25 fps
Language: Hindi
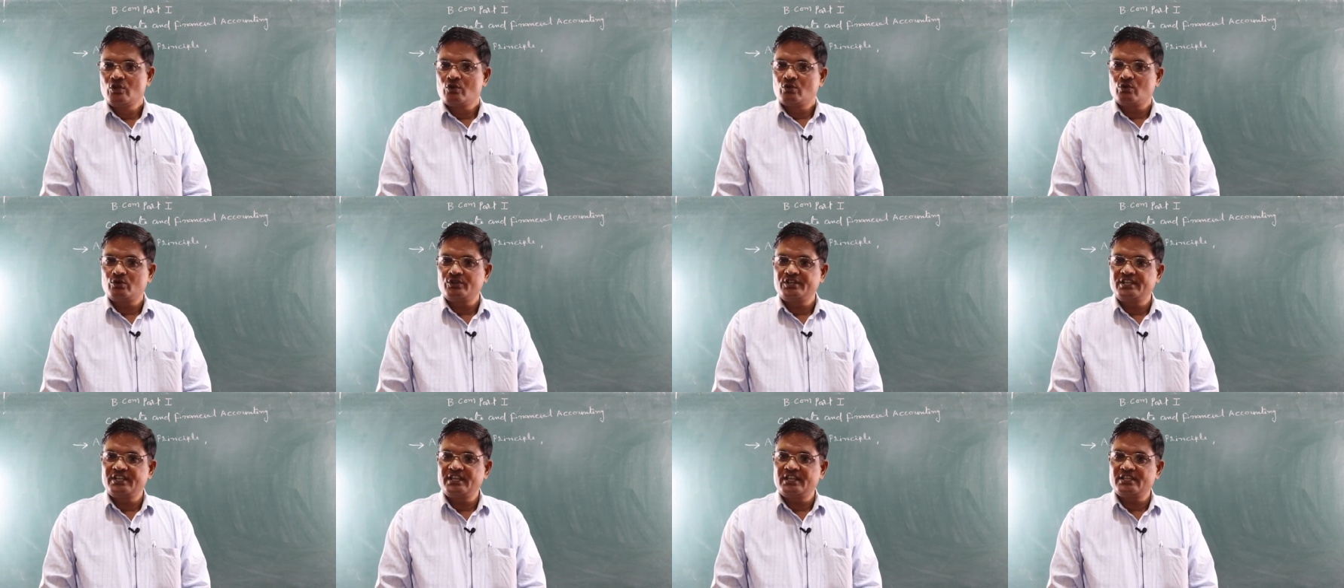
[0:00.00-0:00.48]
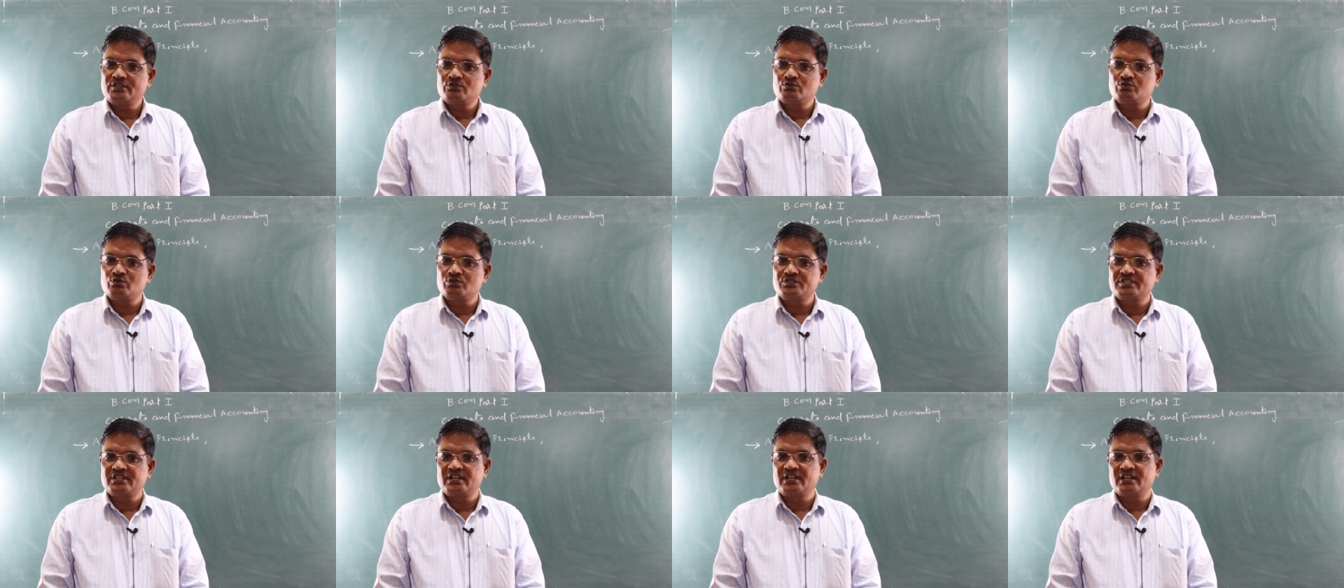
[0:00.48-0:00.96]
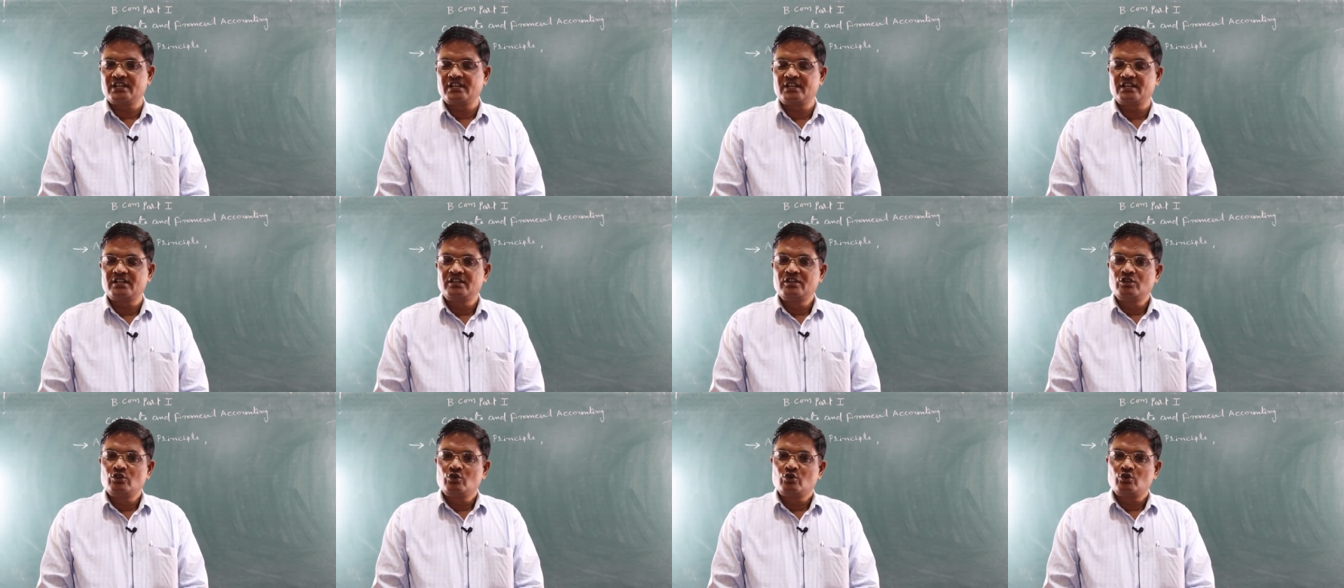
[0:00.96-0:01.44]
और ये सूचना
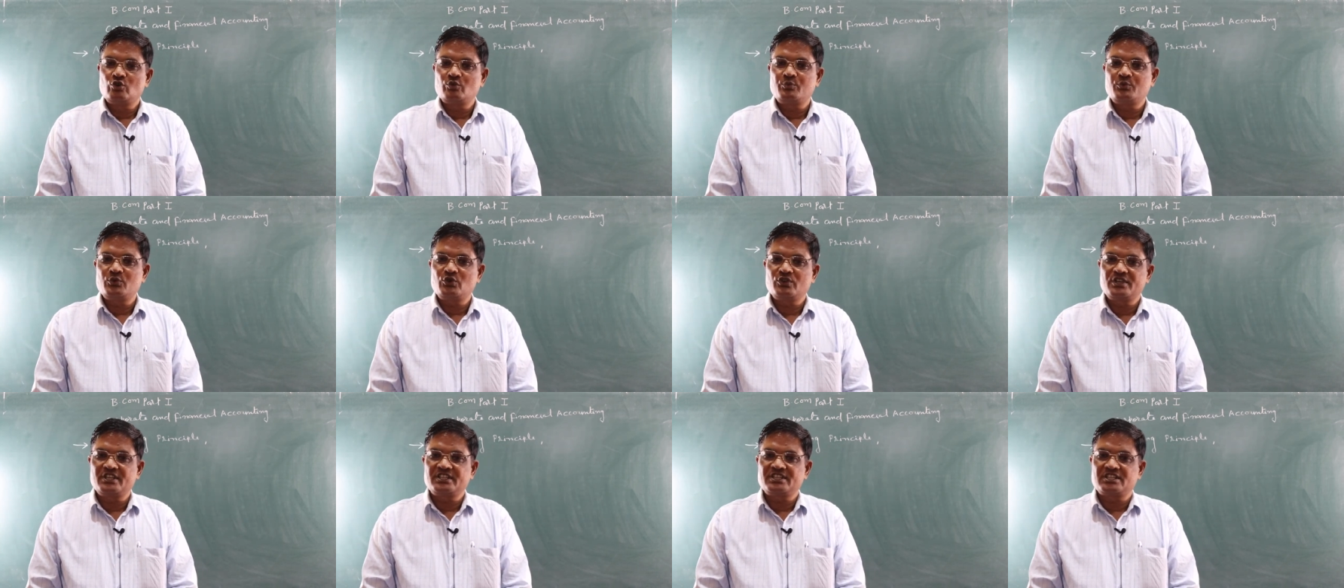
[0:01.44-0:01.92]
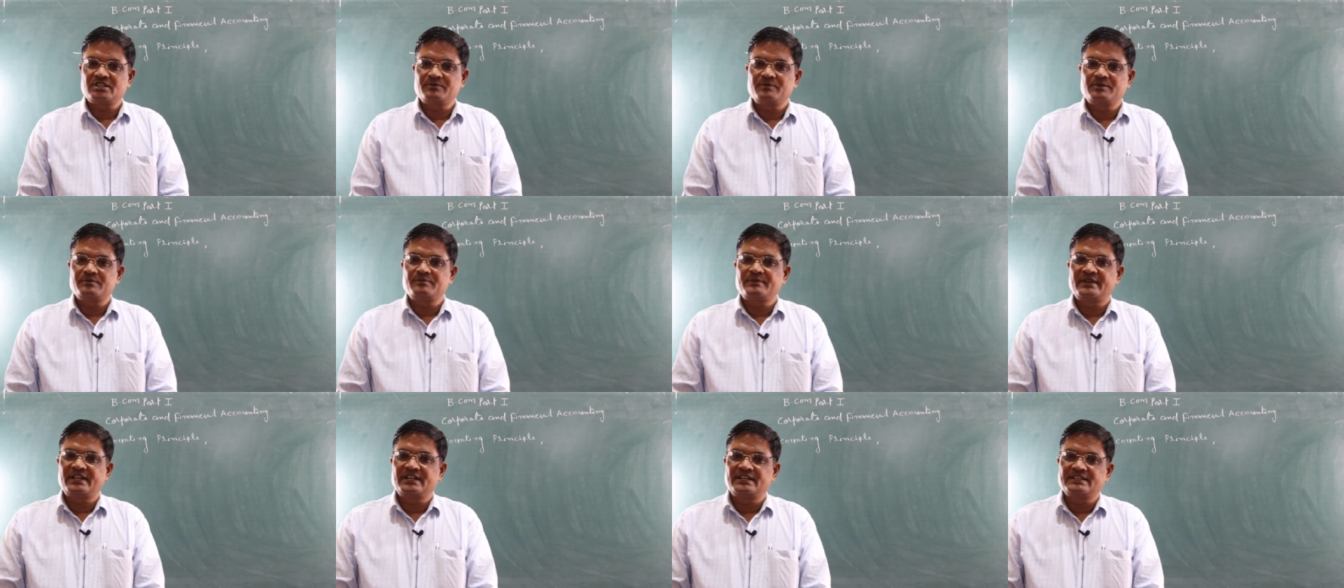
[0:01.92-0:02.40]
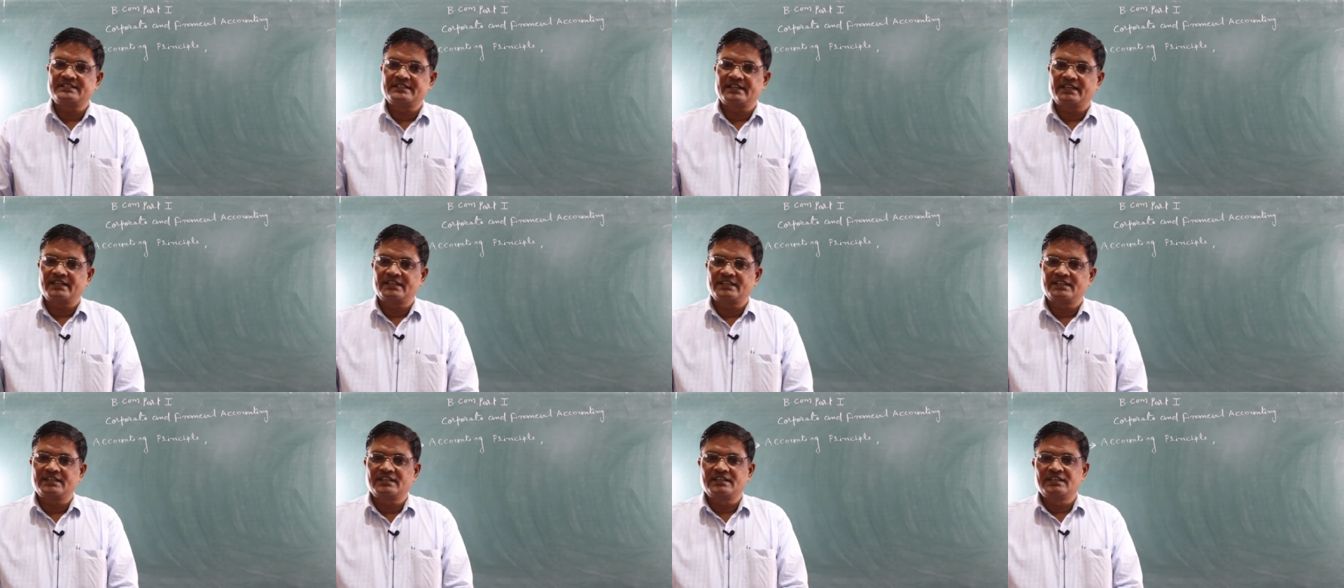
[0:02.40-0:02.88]
उपयोगी तभी मानी
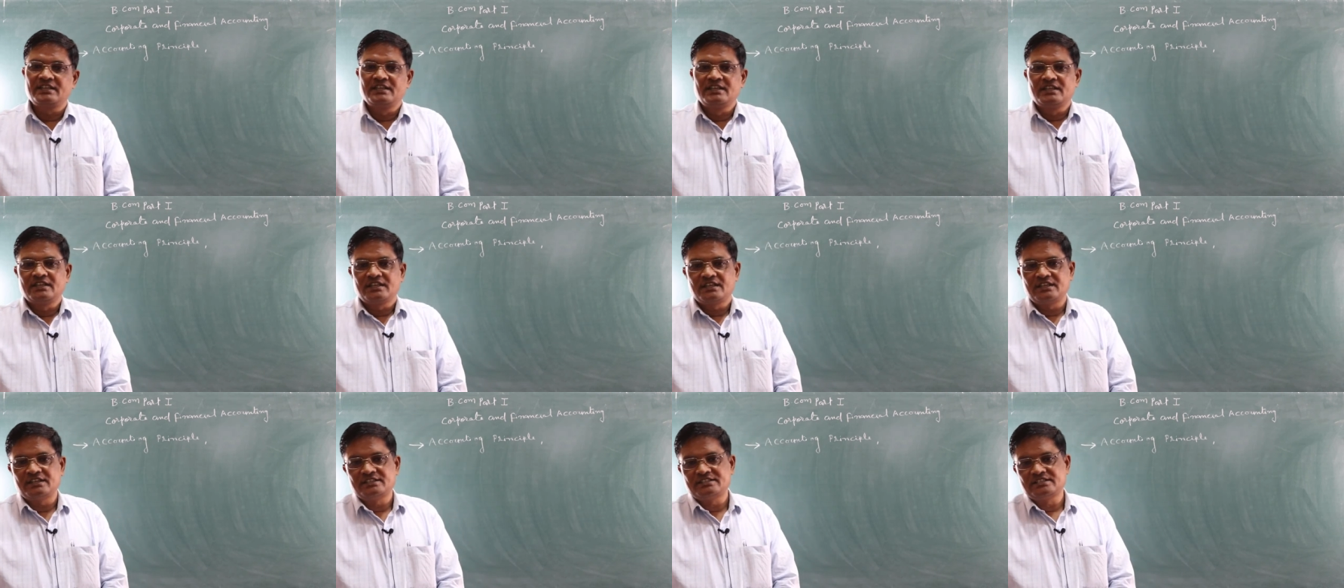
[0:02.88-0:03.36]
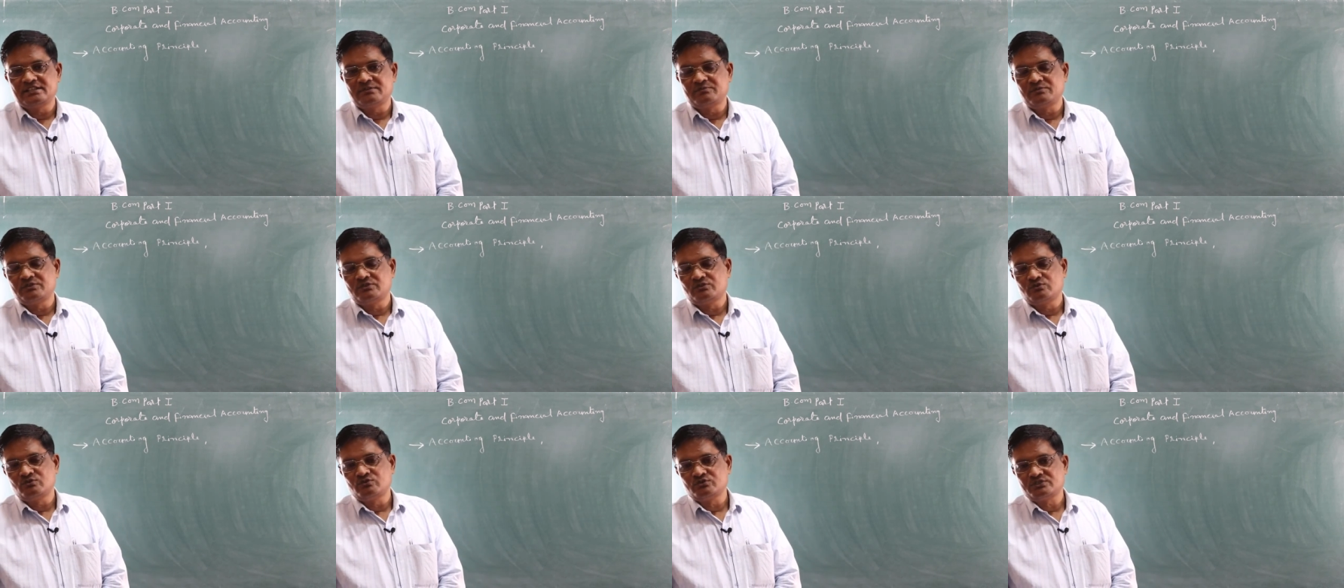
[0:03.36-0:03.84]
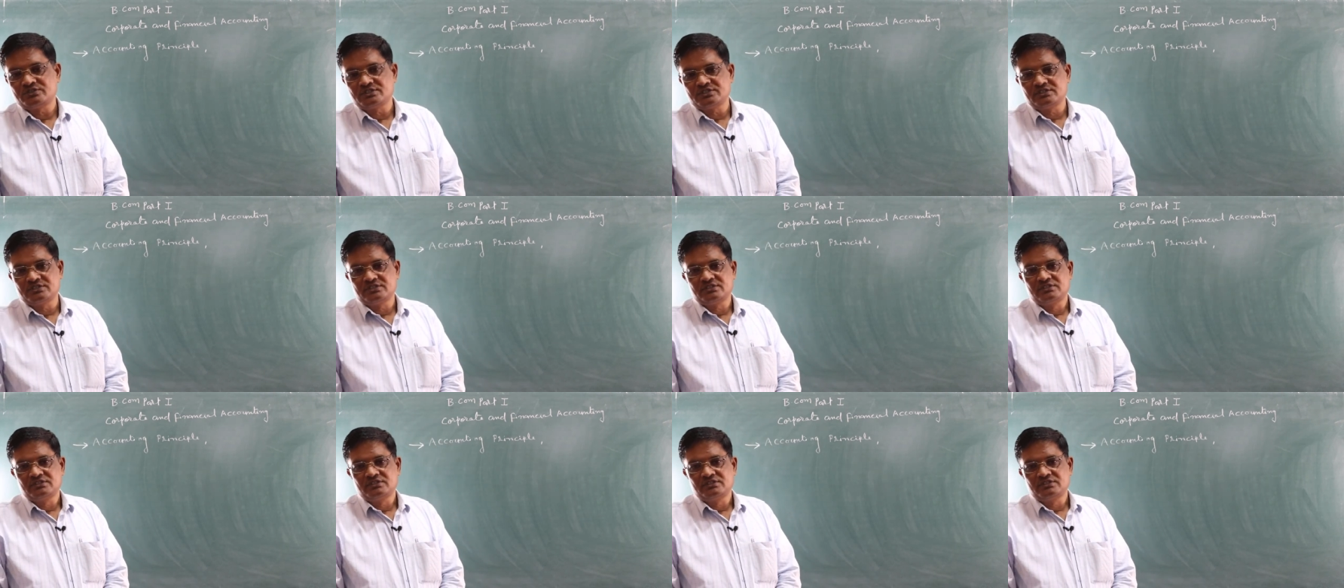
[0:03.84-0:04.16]
जाएगी कि जब उस